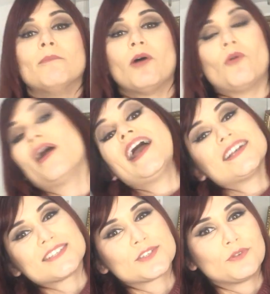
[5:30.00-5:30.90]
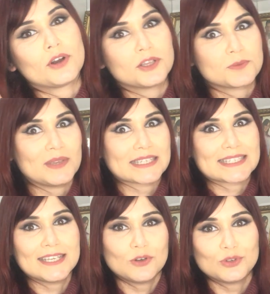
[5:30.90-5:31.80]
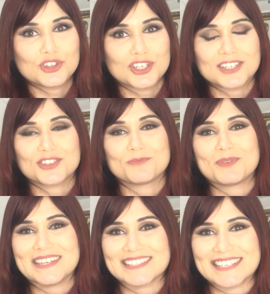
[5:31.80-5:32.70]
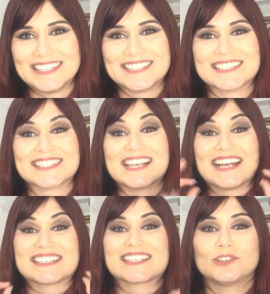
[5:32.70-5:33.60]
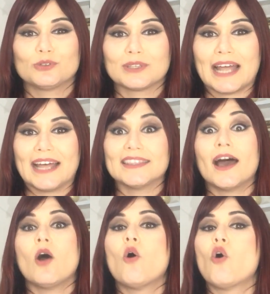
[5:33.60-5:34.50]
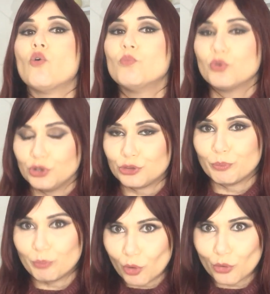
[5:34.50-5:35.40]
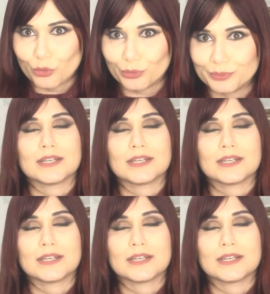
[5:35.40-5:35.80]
Bom, essas foram as minhas 5 dicas de presentes gastando nada ou muito pouco.